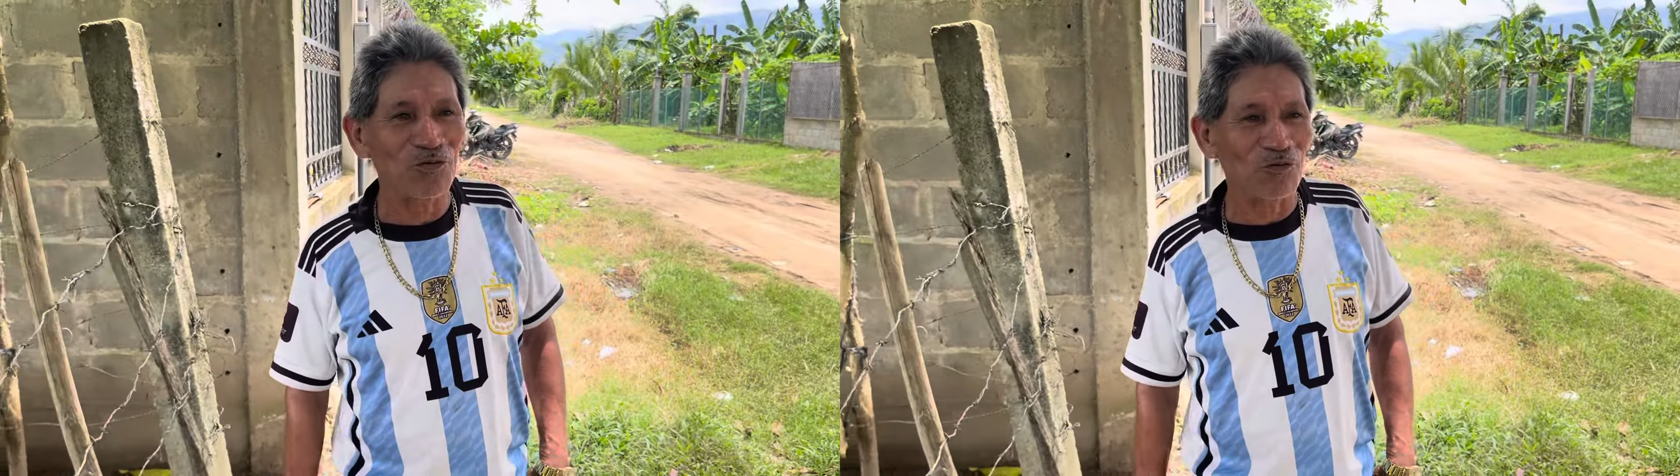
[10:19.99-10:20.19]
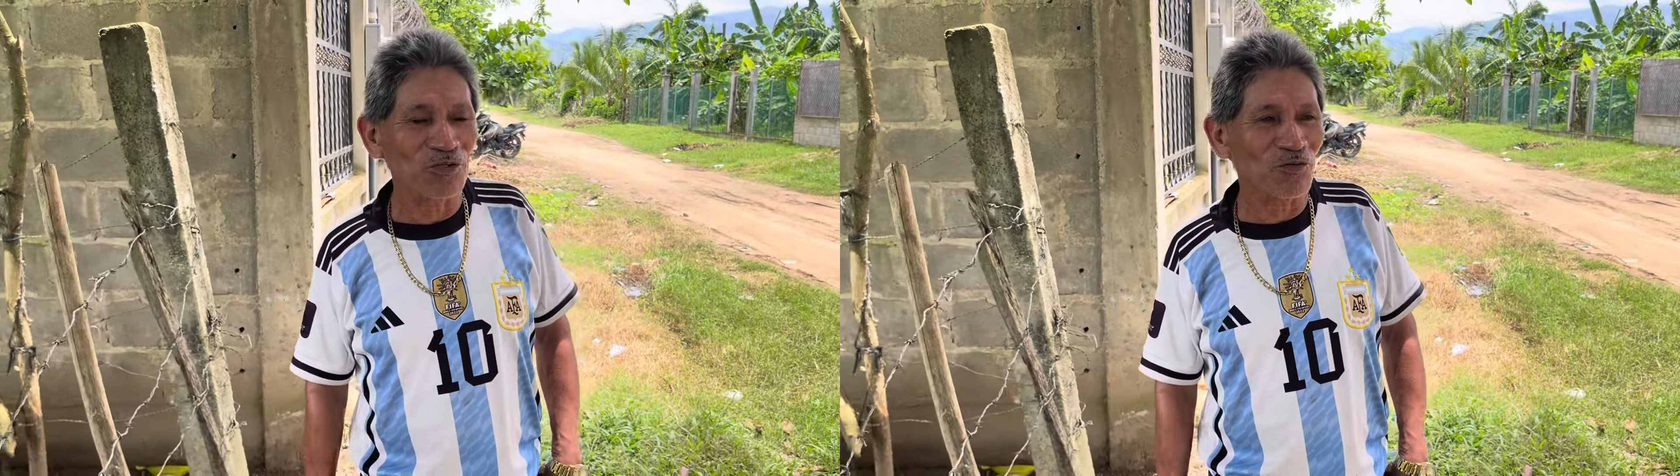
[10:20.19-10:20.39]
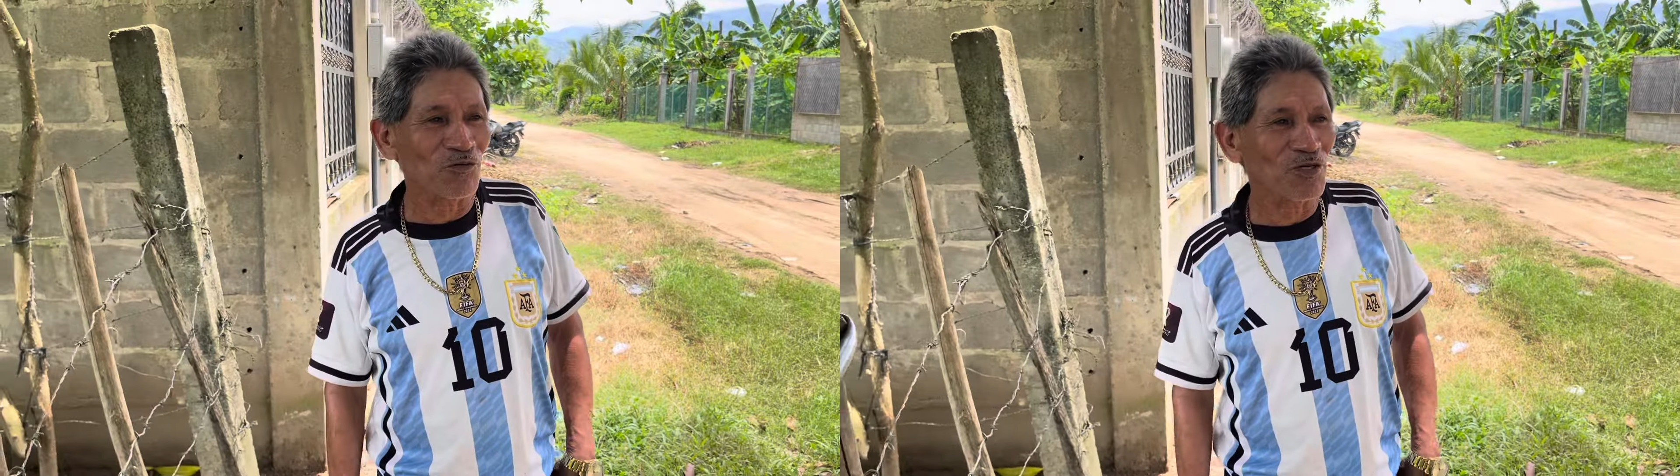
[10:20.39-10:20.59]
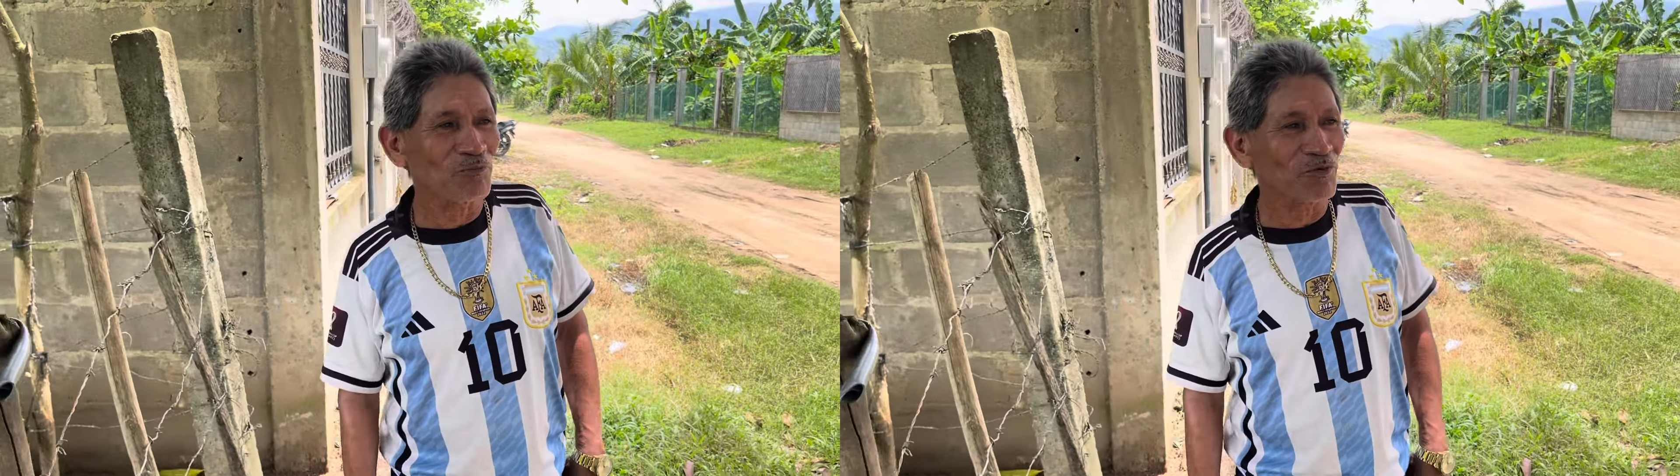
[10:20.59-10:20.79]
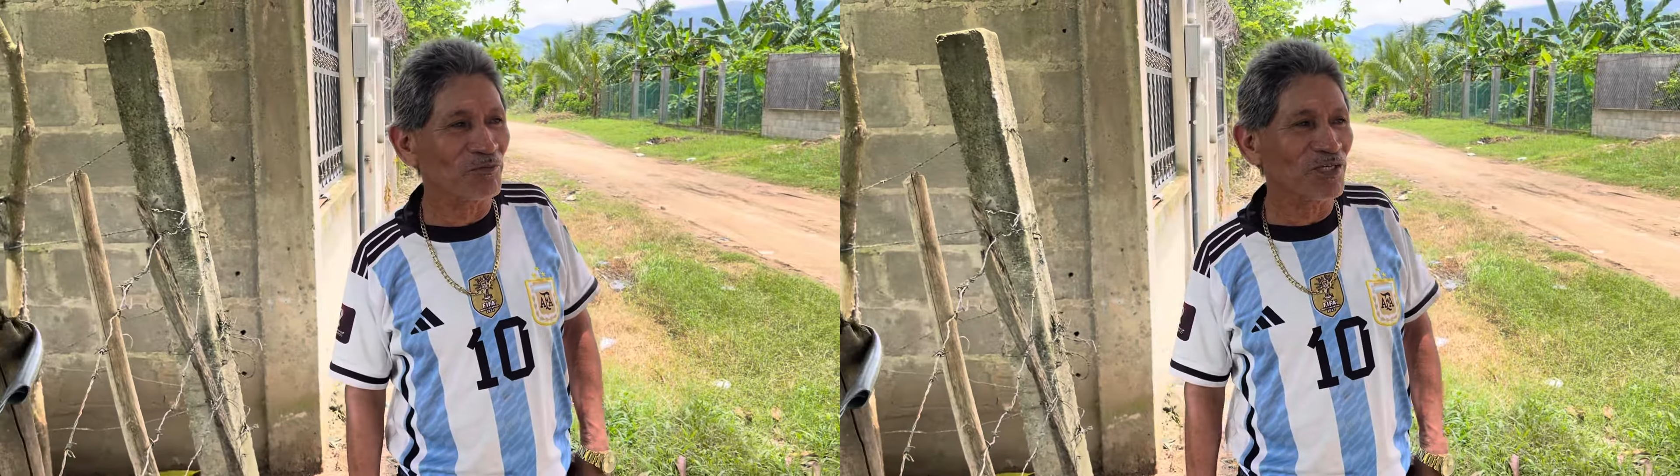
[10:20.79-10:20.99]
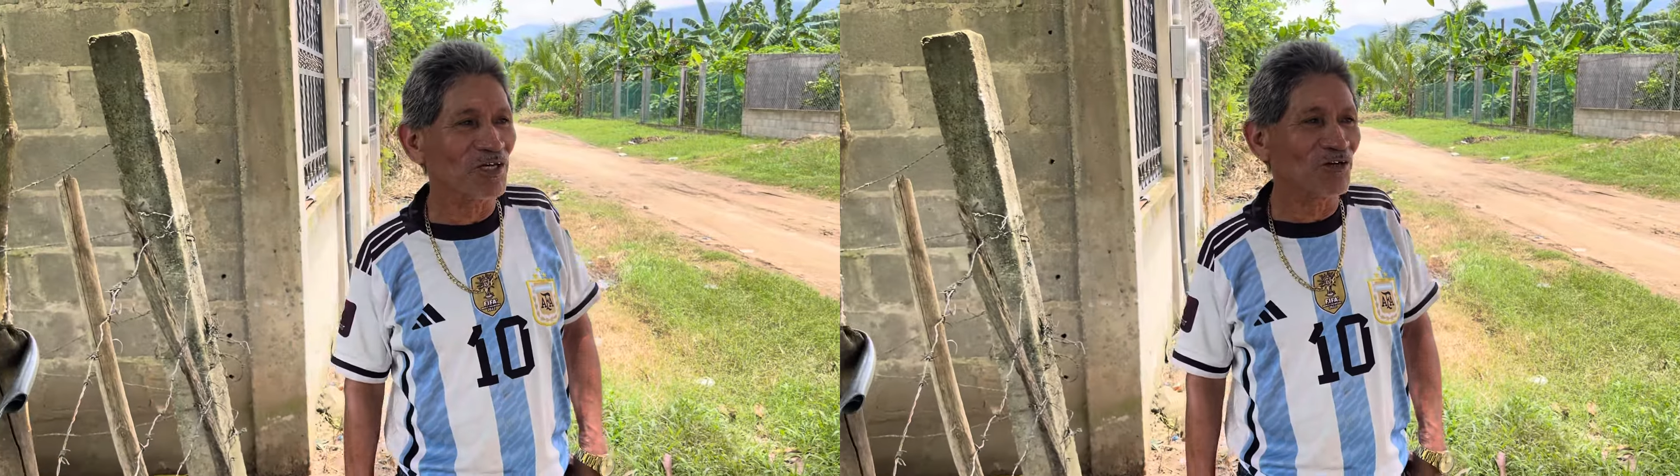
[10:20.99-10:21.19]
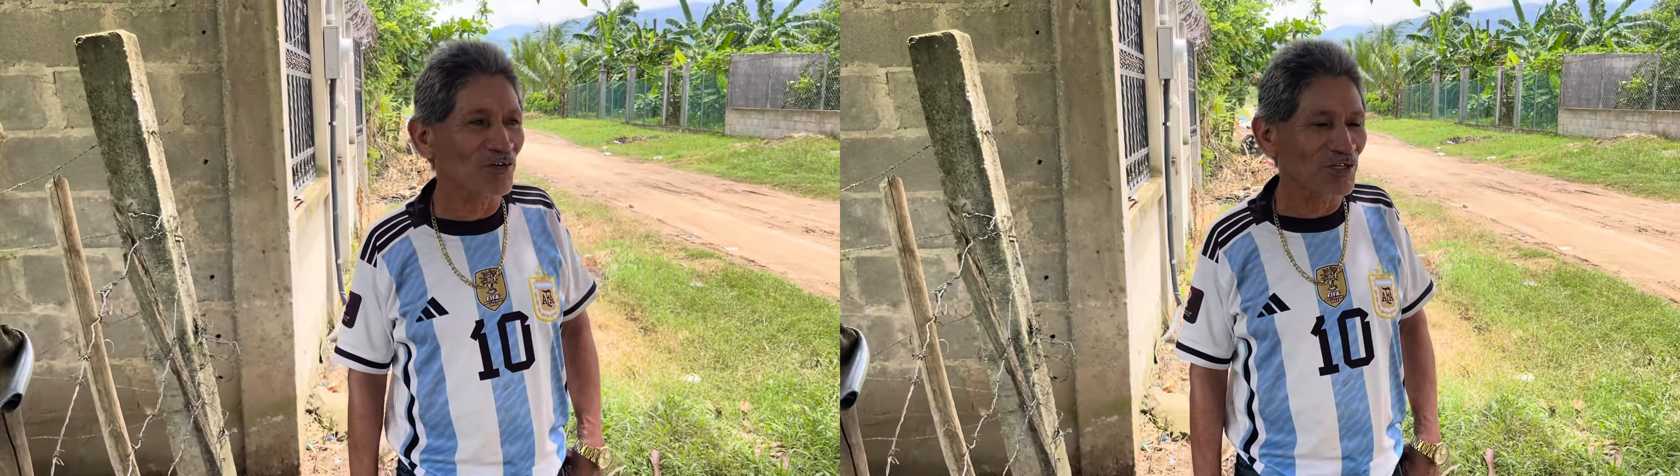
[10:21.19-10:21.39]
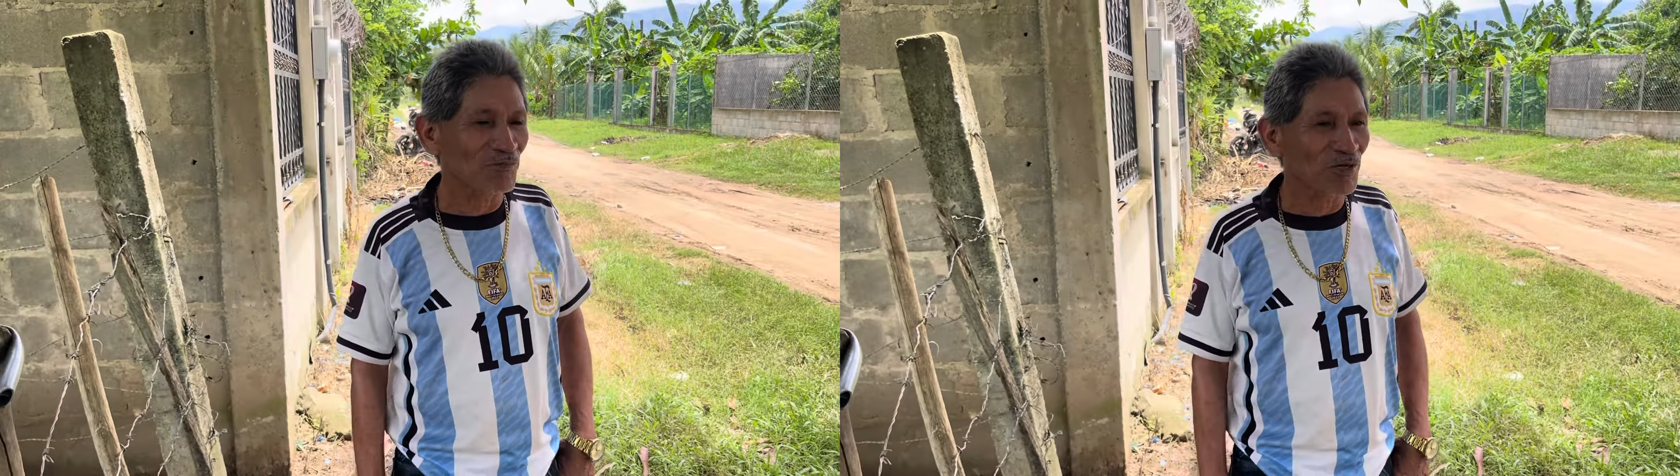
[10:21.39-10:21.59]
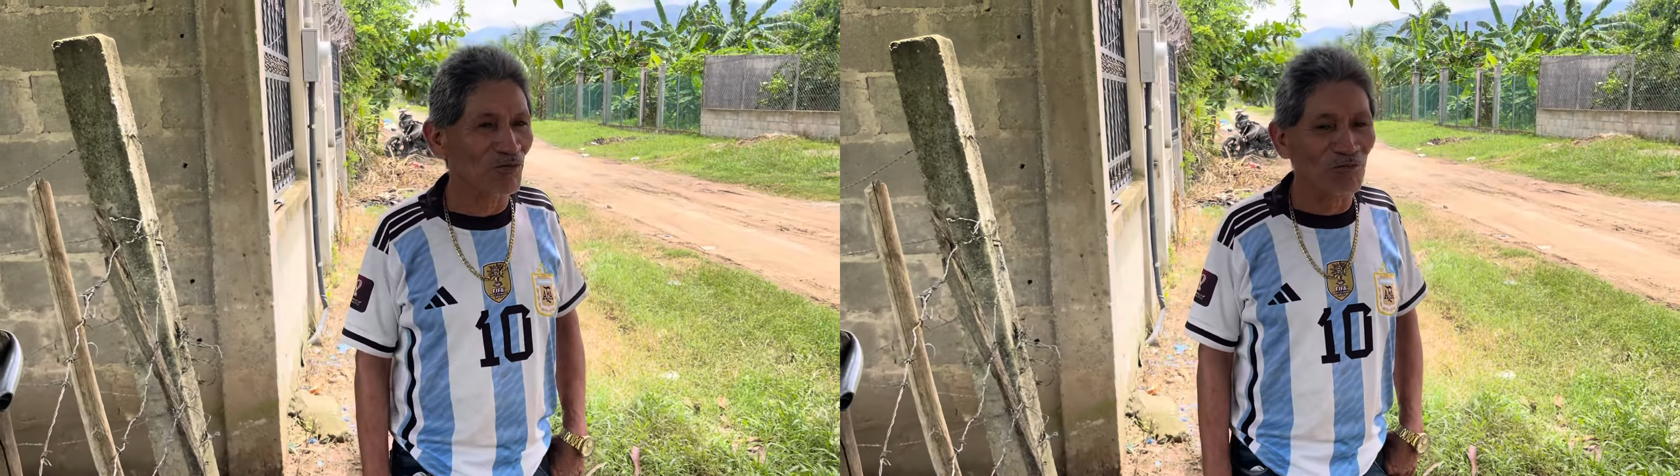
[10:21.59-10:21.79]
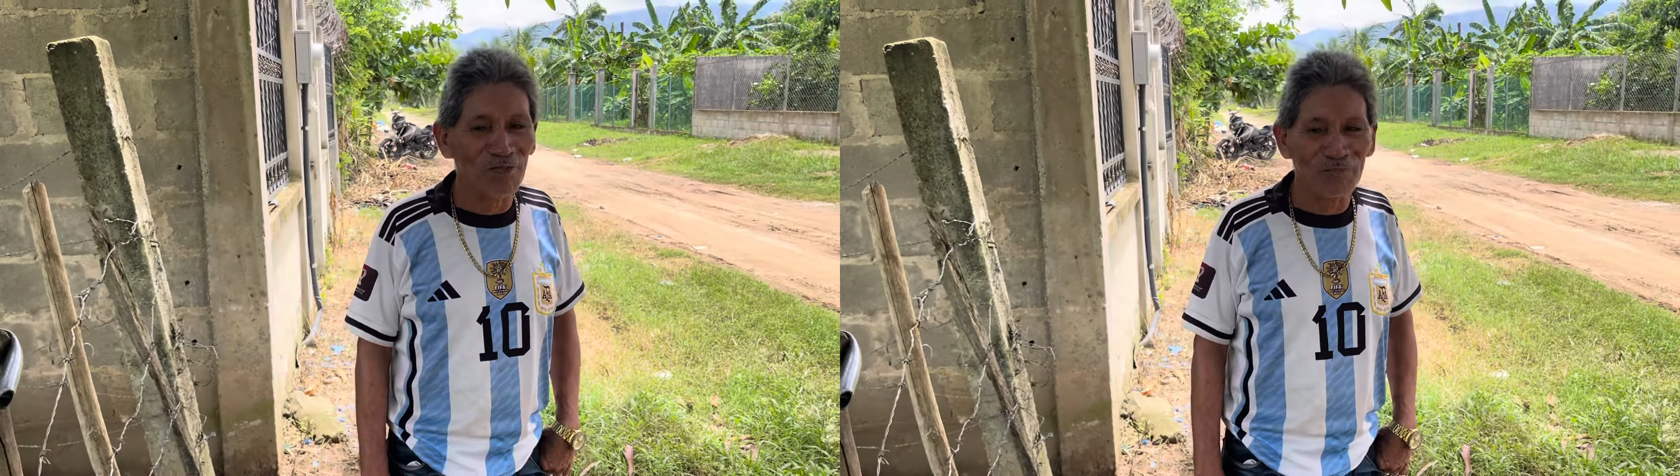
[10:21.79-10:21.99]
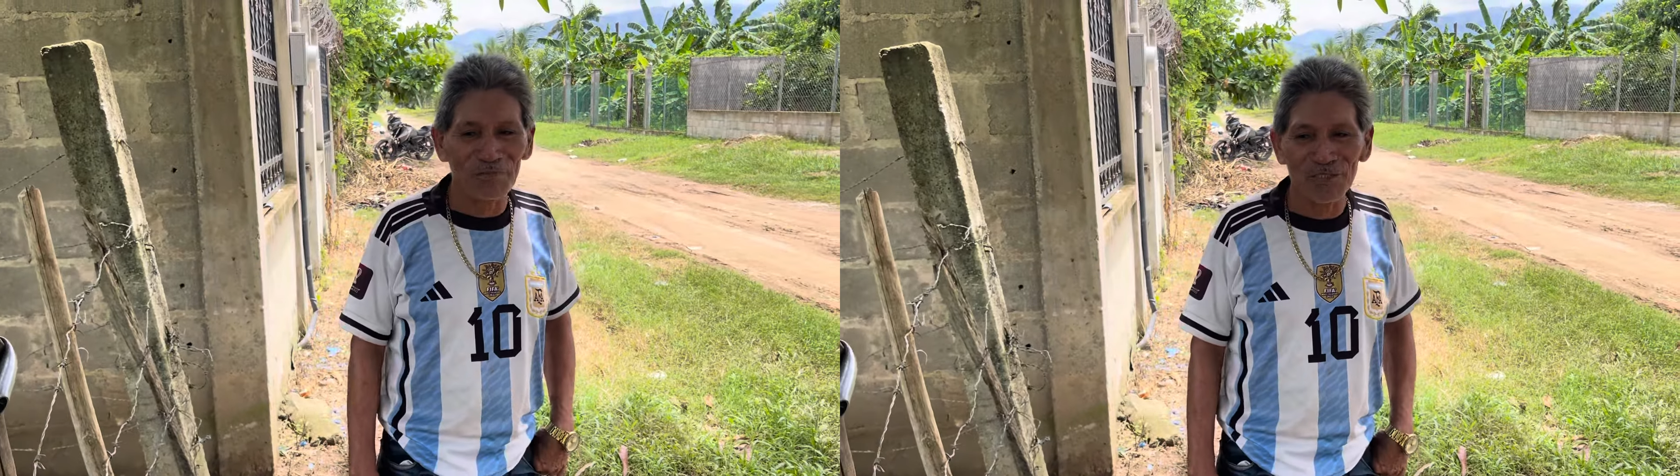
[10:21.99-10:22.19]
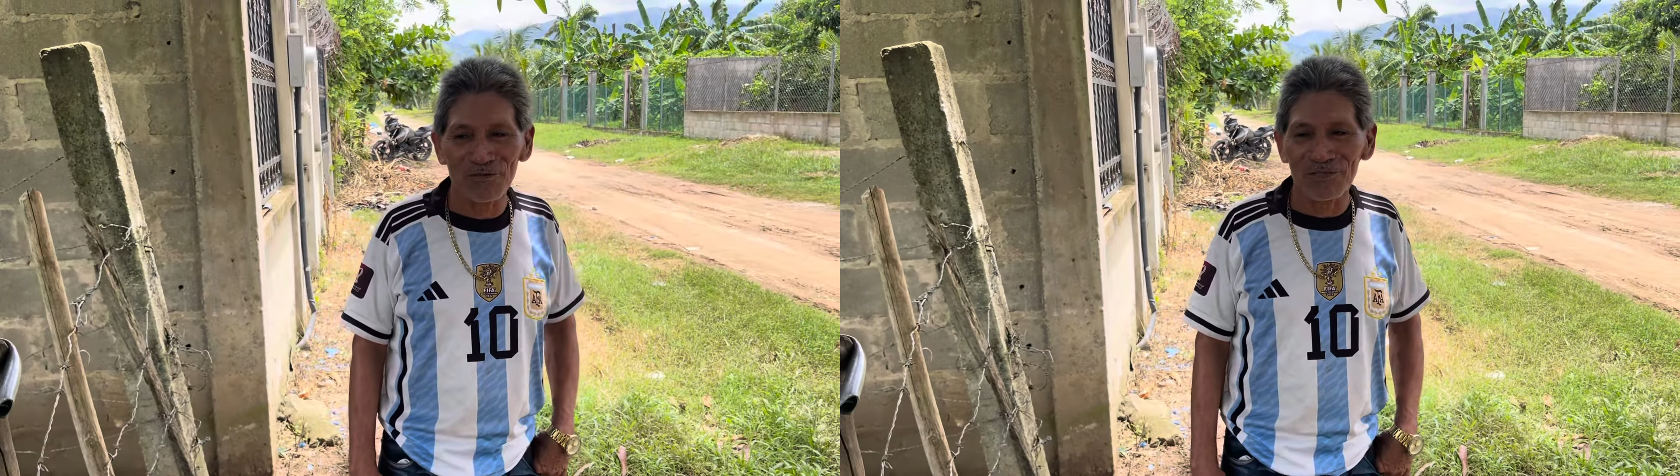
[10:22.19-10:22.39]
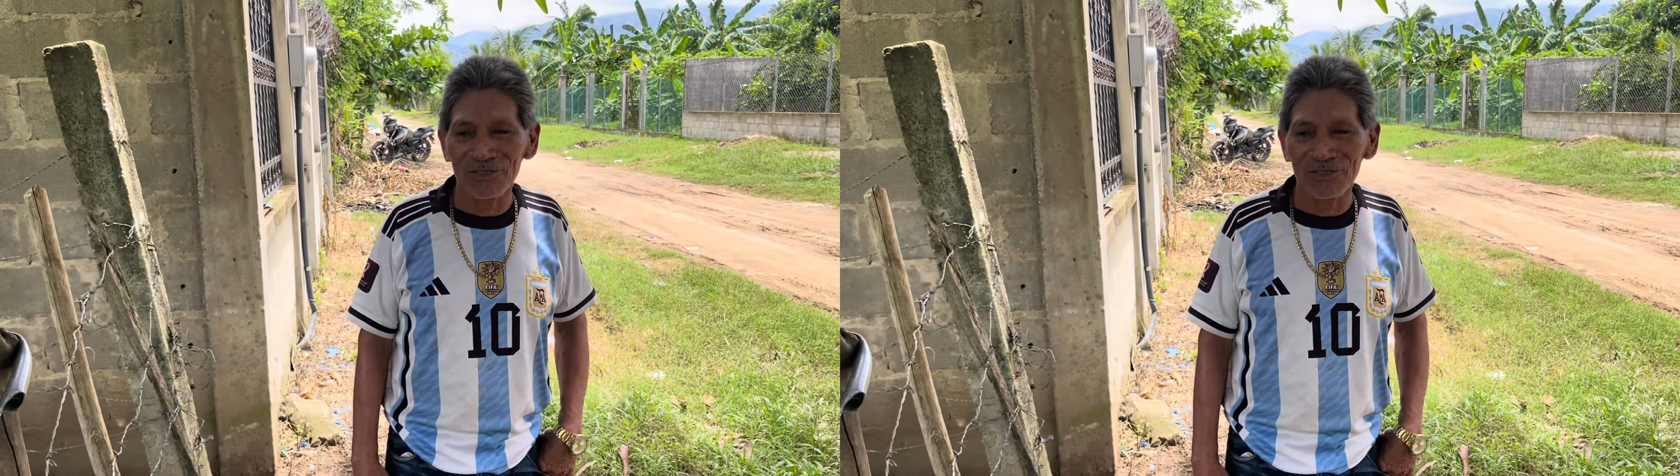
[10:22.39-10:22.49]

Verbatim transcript: ¿Cuánto cobra por video? Que lima con mil pesos,